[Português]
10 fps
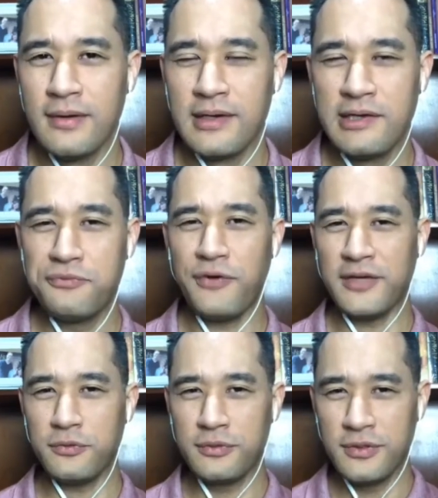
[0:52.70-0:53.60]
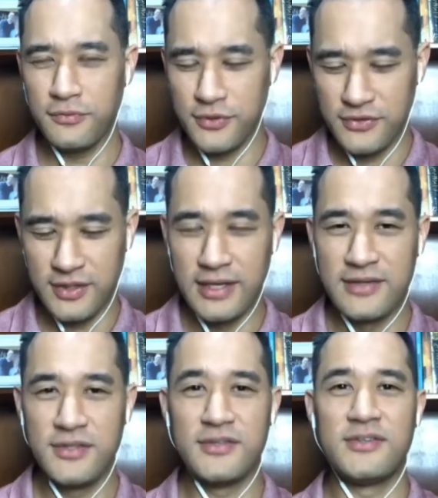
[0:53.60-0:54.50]
que faz com que você
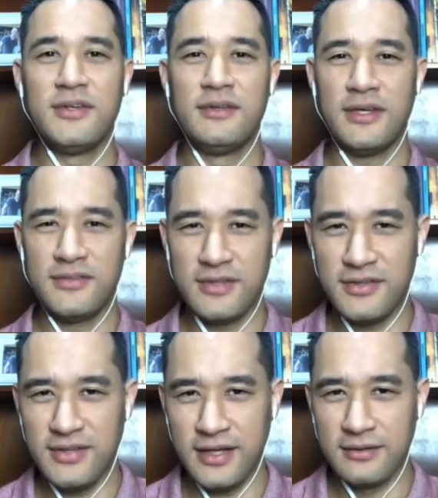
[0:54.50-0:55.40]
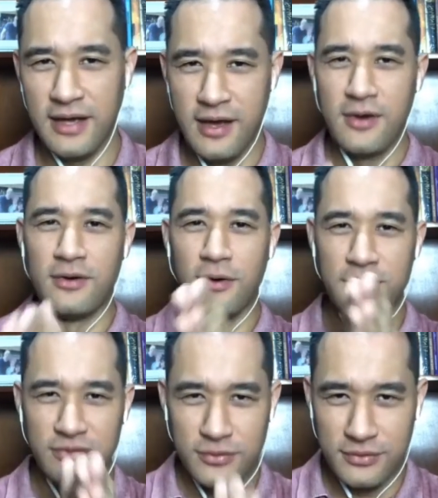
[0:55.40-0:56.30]
se sinta estressado ou
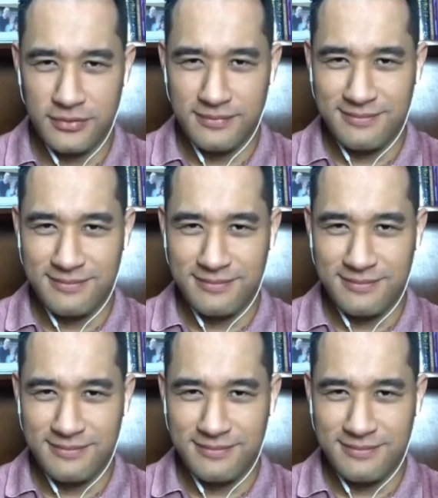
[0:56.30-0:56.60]
ansioso,